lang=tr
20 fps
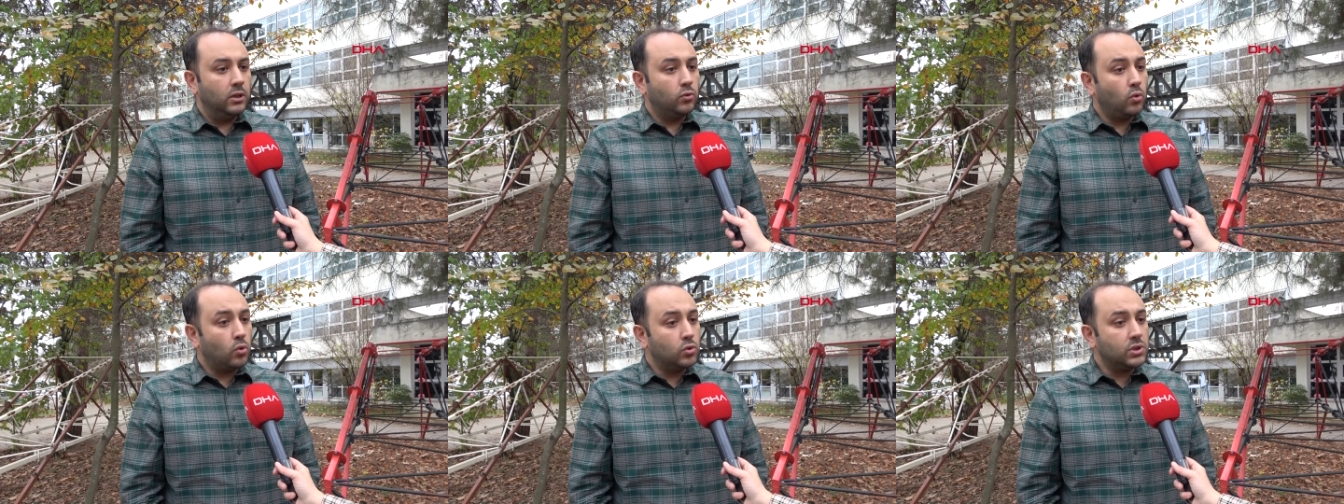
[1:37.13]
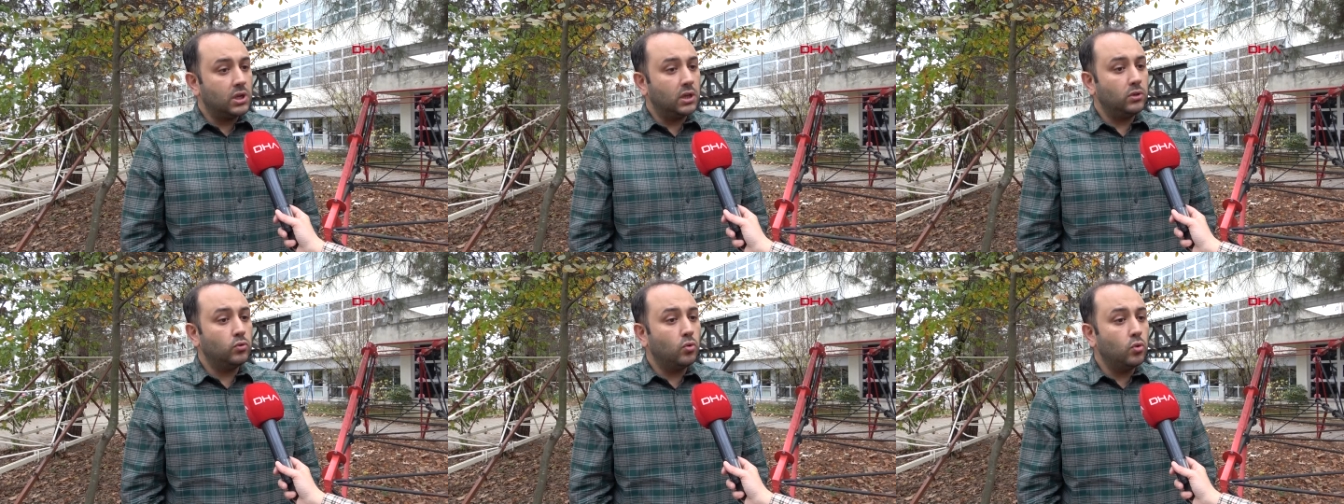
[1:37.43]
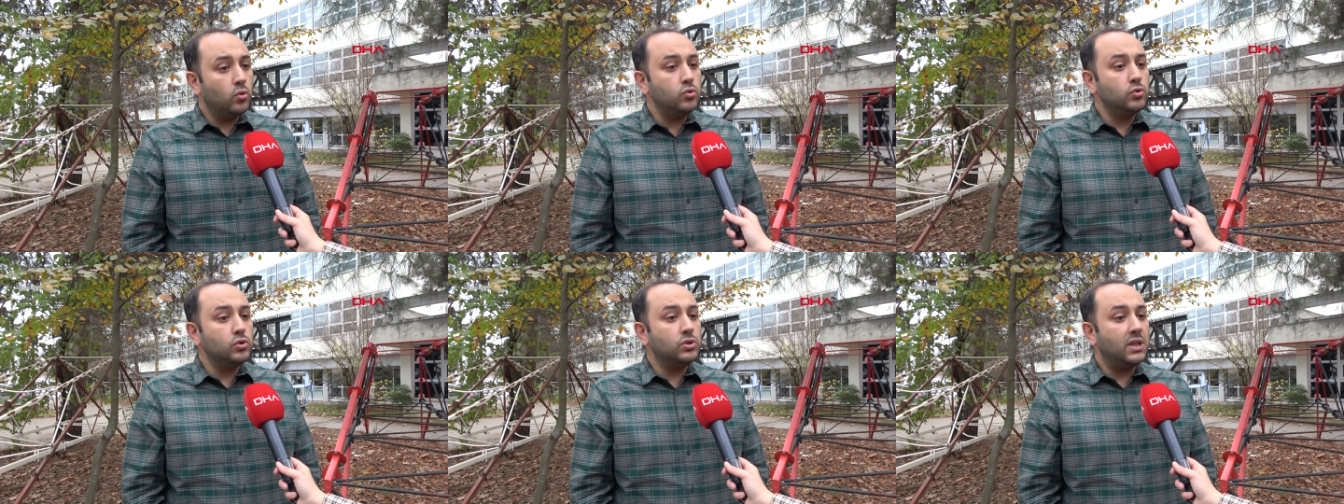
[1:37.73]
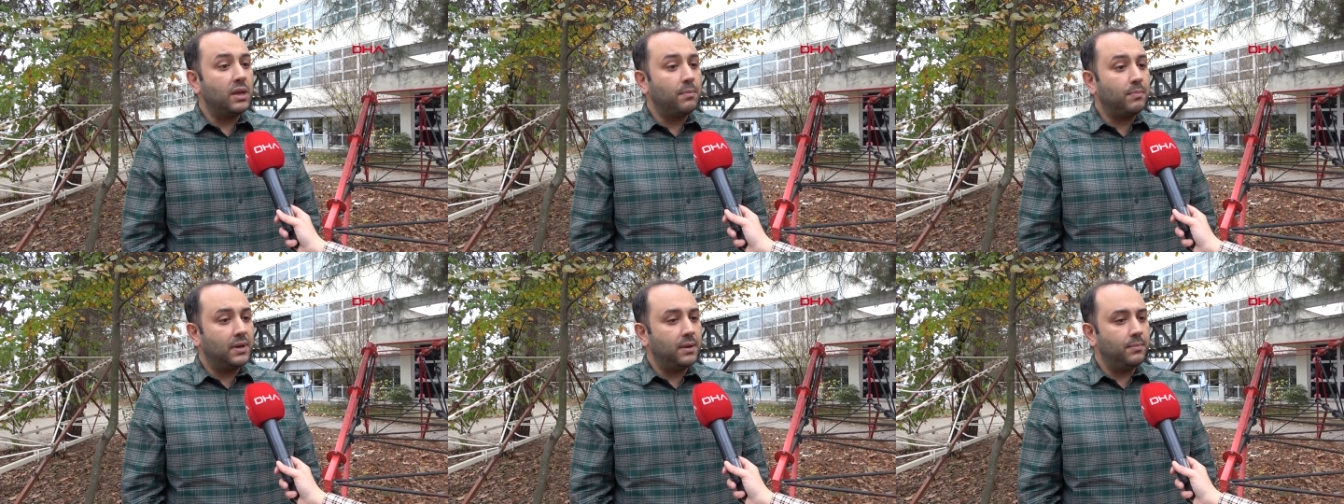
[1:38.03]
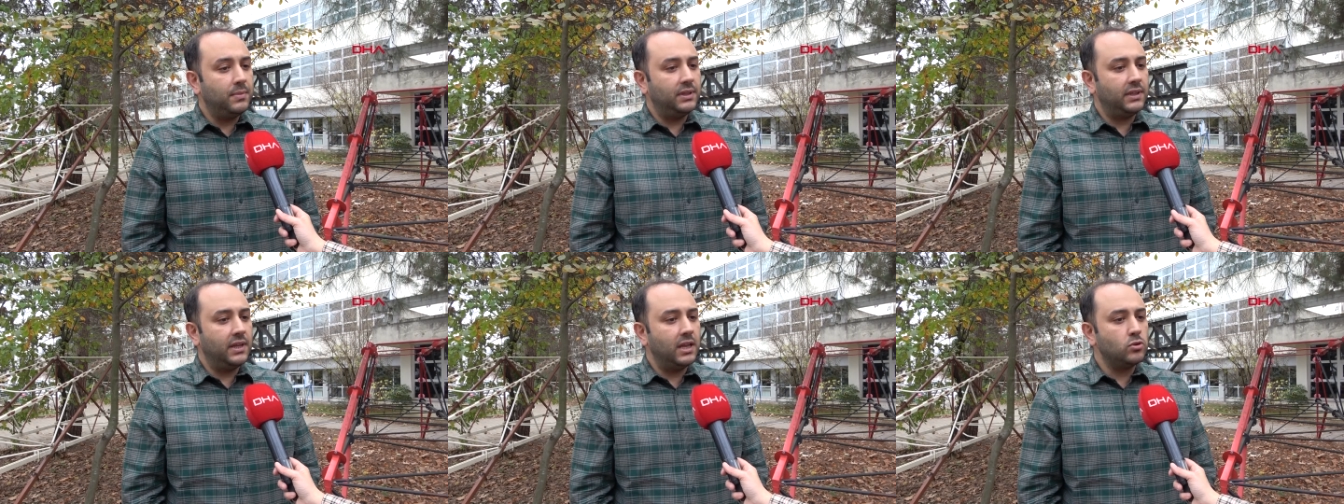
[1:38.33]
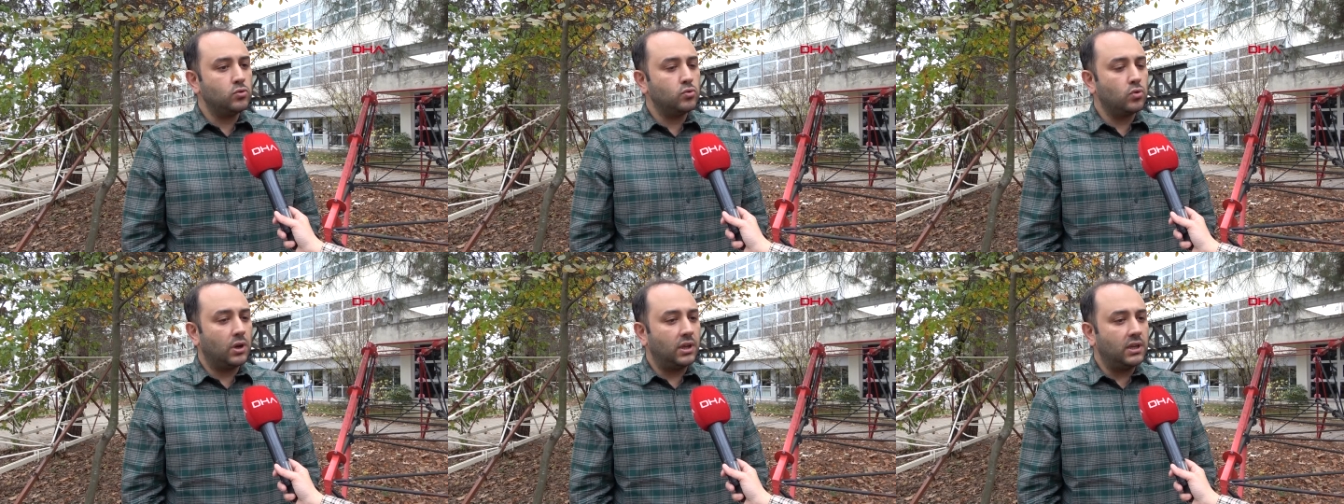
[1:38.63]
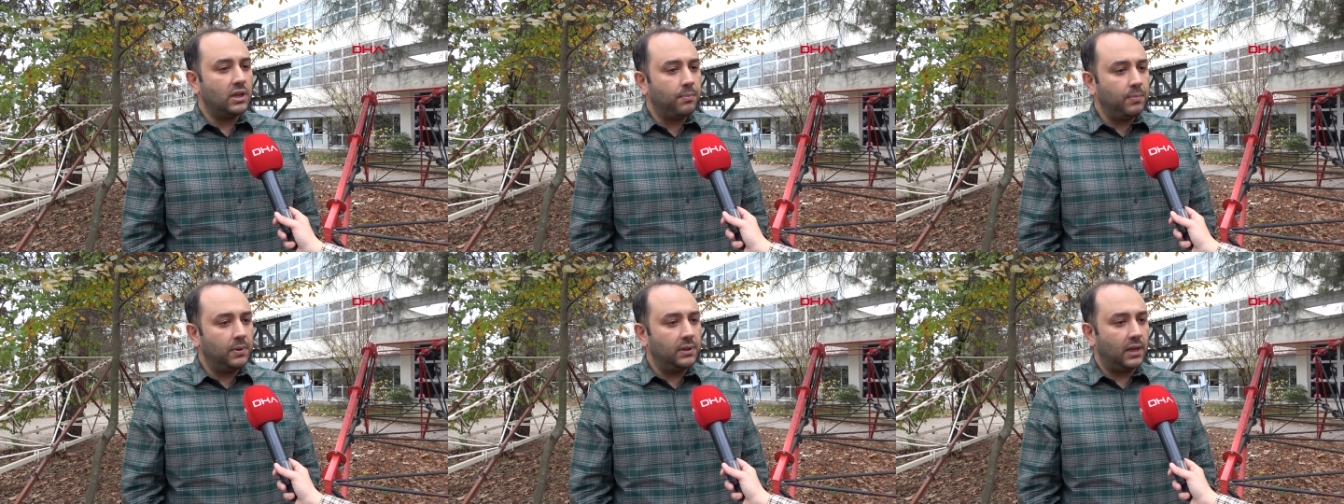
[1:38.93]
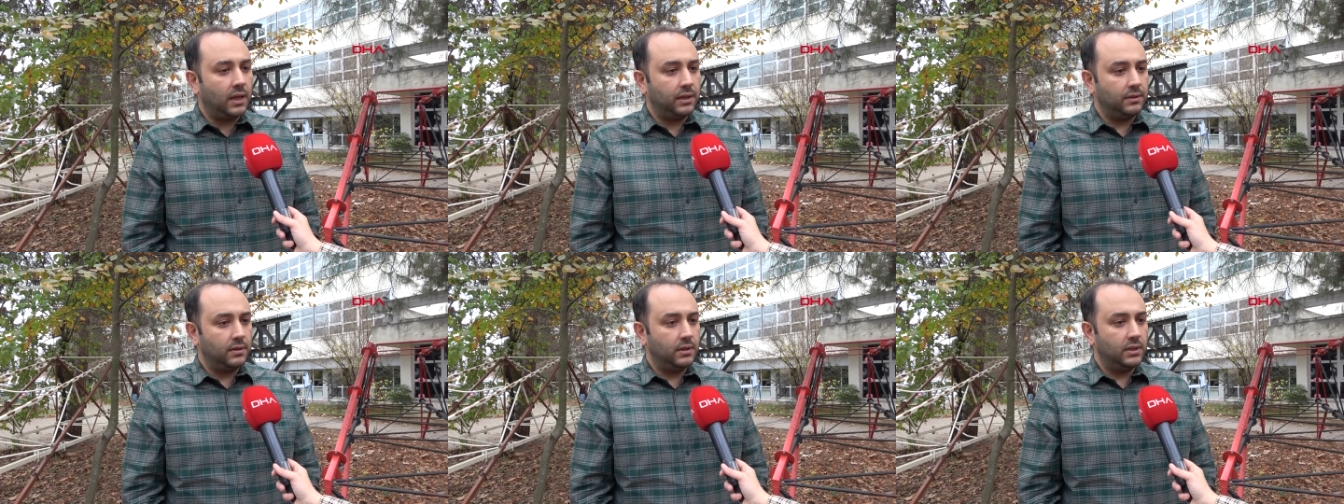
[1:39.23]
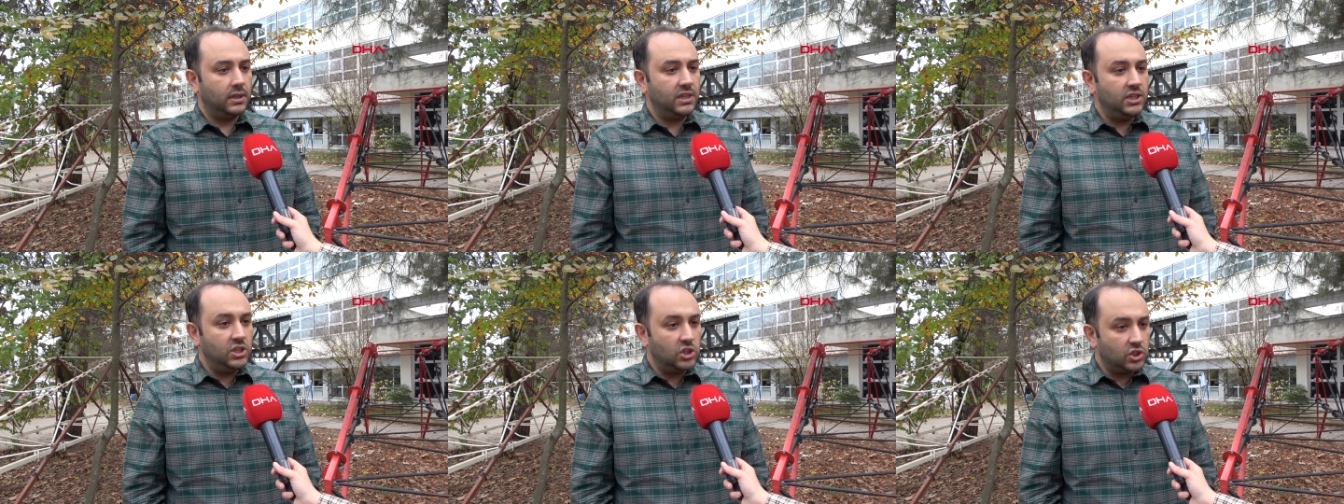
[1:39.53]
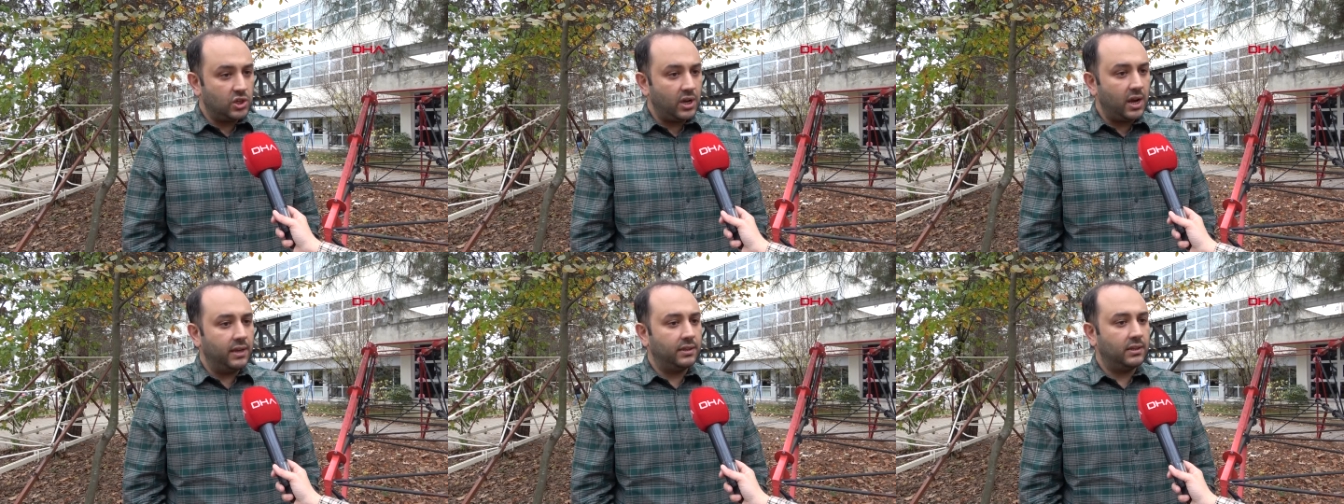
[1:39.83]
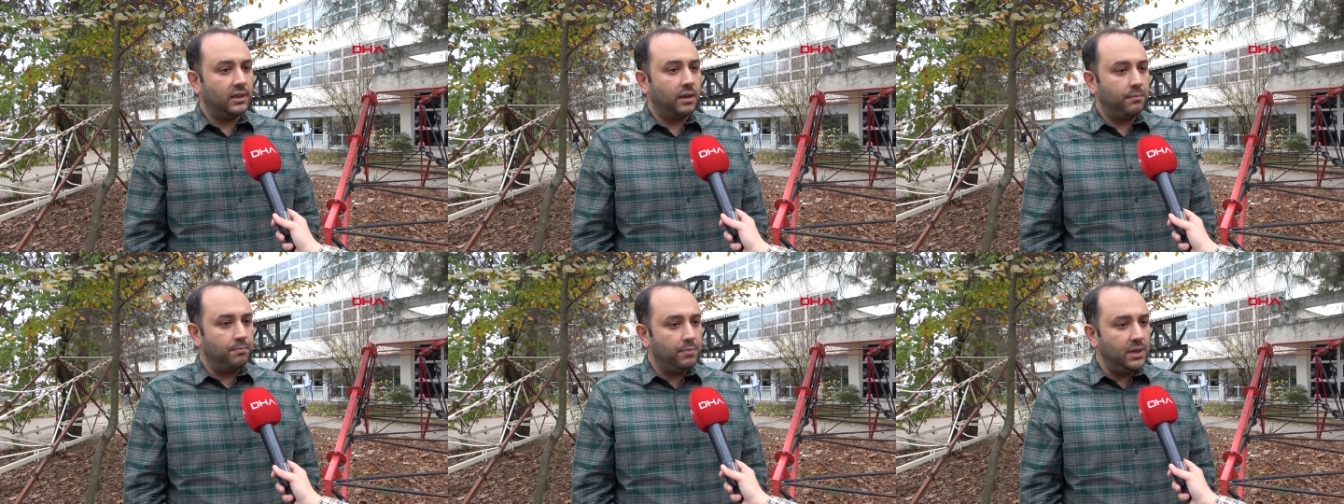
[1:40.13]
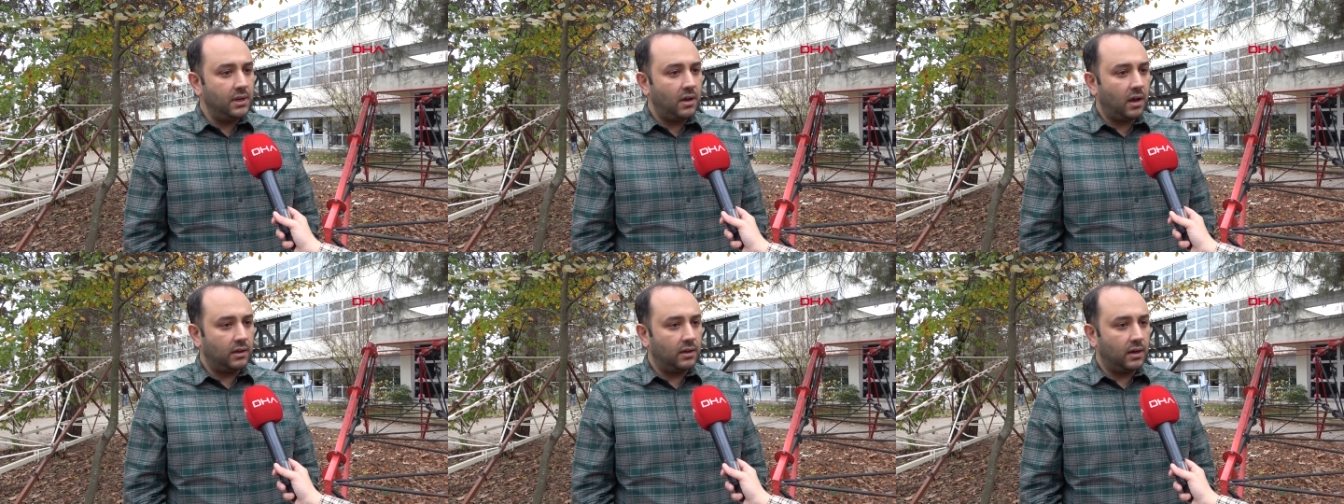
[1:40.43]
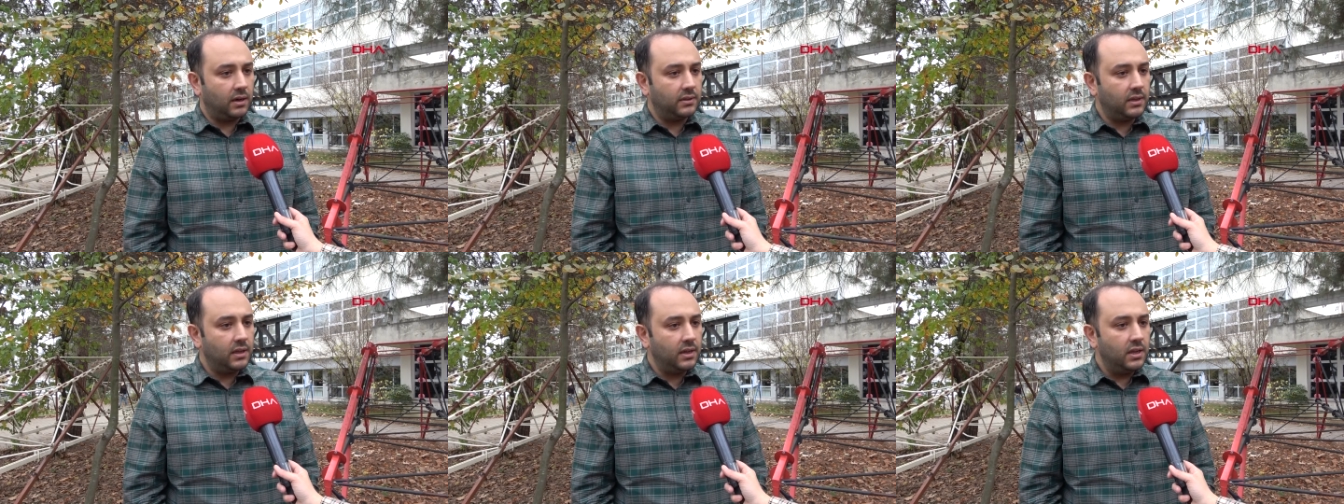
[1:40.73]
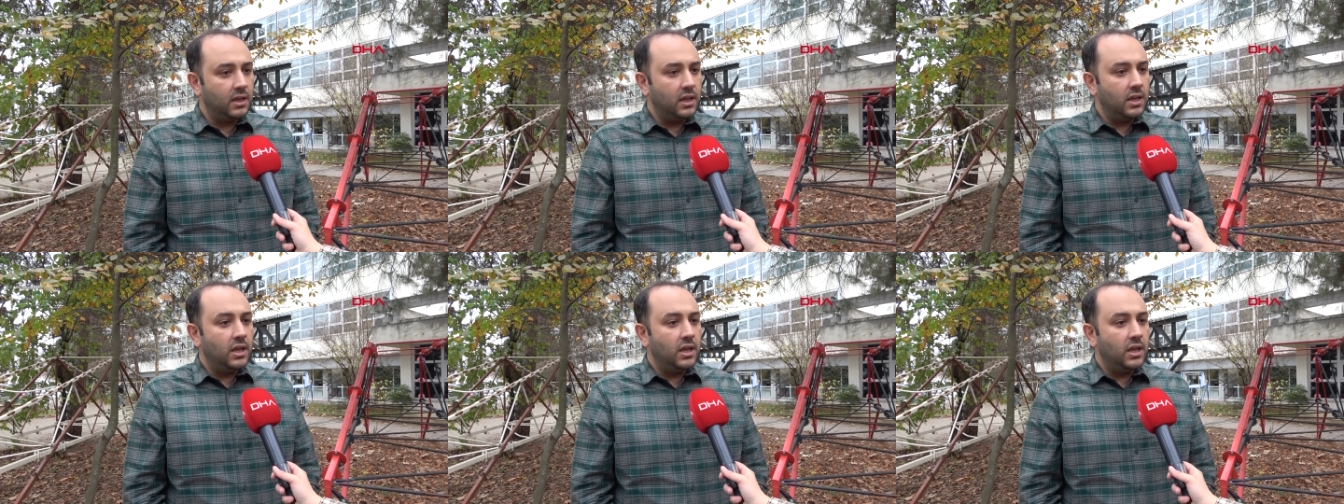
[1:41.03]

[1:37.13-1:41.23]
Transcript: 99 depreminden sonra yapılan inşa edilen binalarda